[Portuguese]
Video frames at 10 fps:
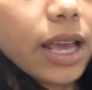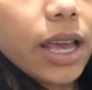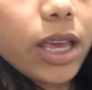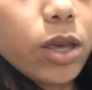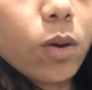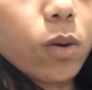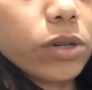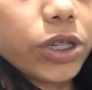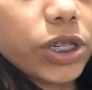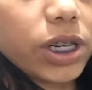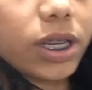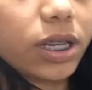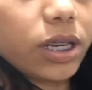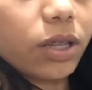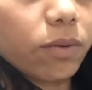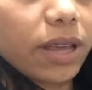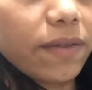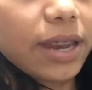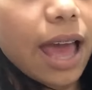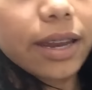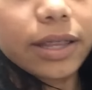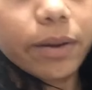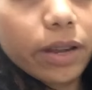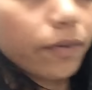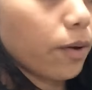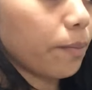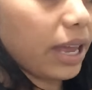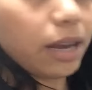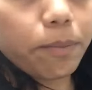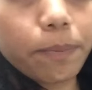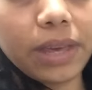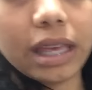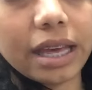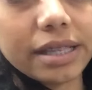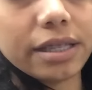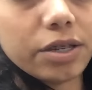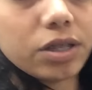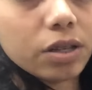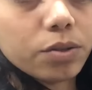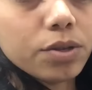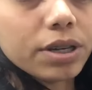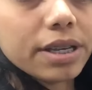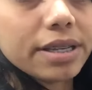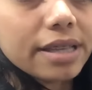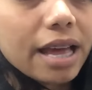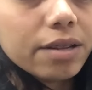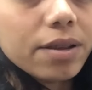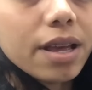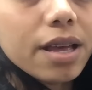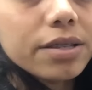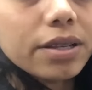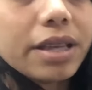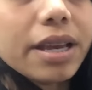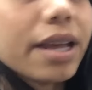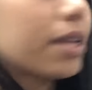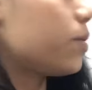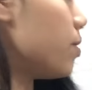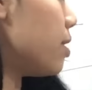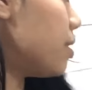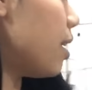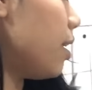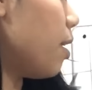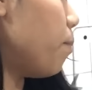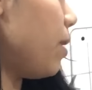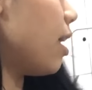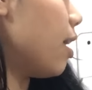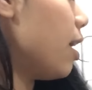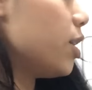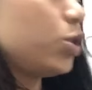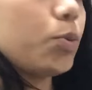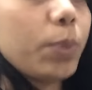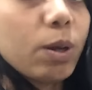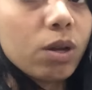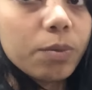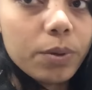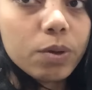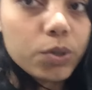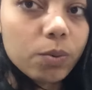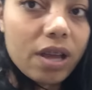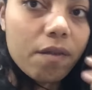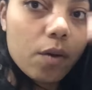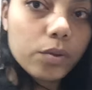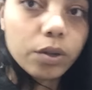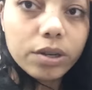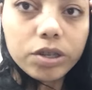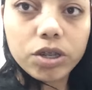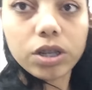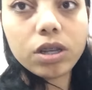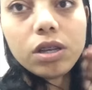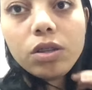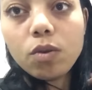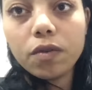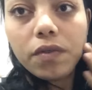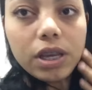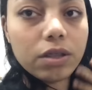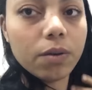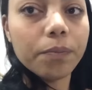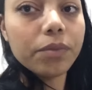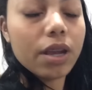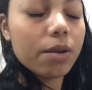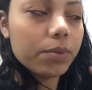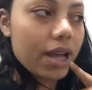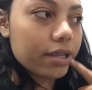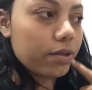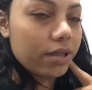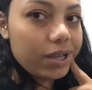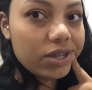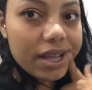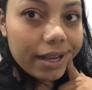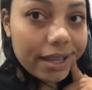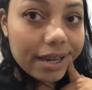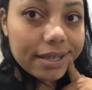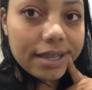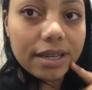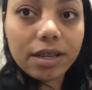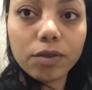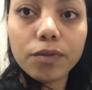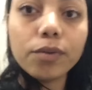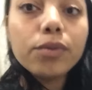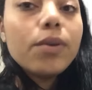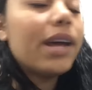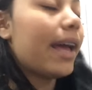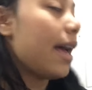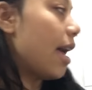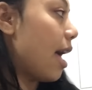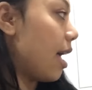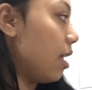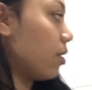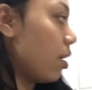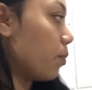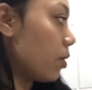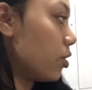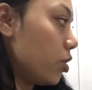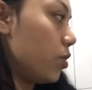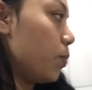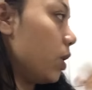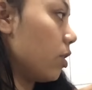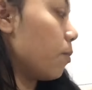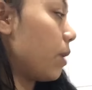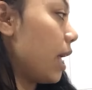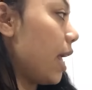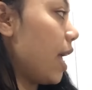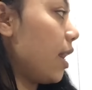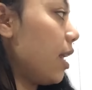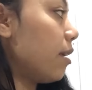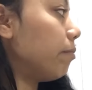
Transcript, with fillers: E hoje não teve nada, então ela ficou bem limpinha, o restante tá tudo organizado. Só tem aquelas coisas ali na pia de pirona, porque hoje eu tava com dor de no ouvido, por causa do dente dele que tá nascendo aqui no fundo. Aí eu dei um pouquinho de dipirona pra ele.